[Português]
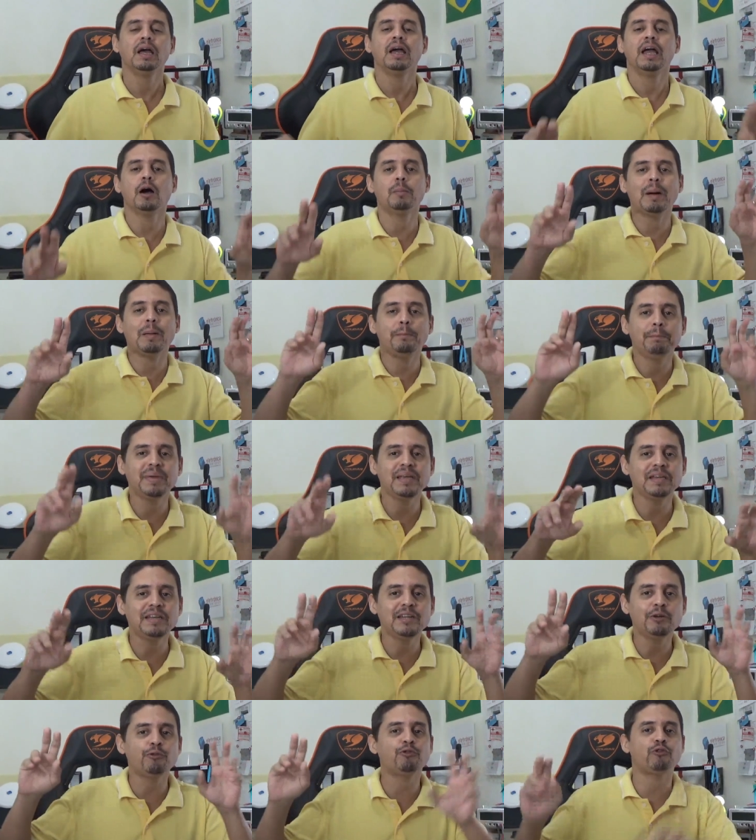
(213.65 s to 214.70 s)
é uma
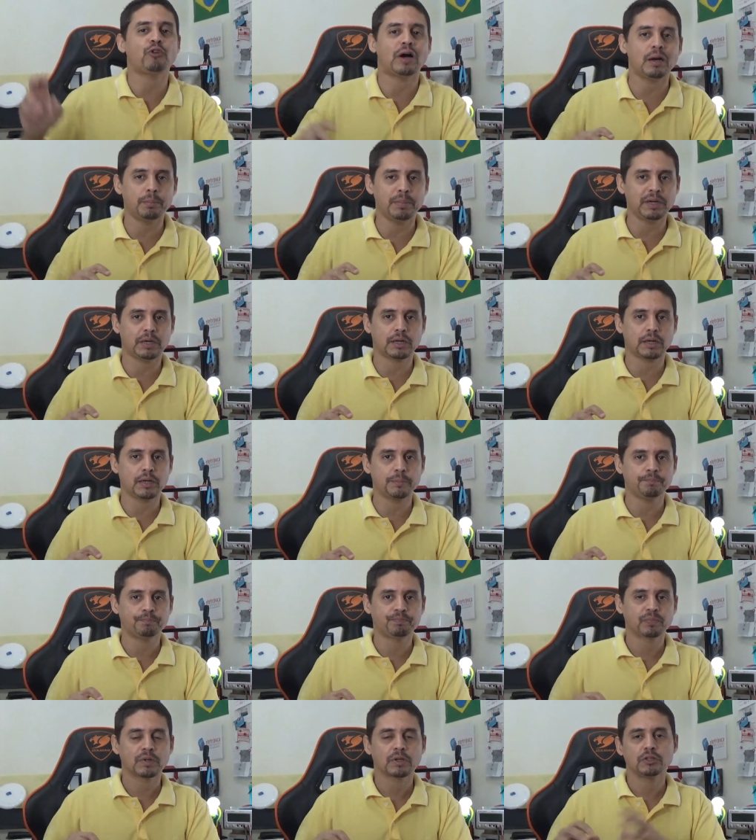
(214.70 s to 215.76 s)
mini fábrica
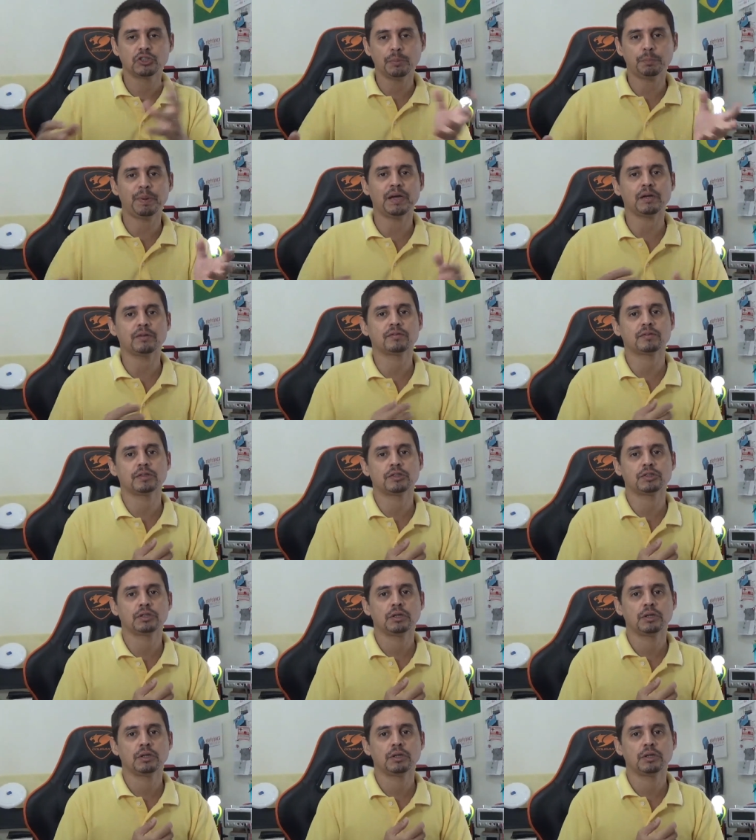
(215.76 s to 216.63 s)
de peças.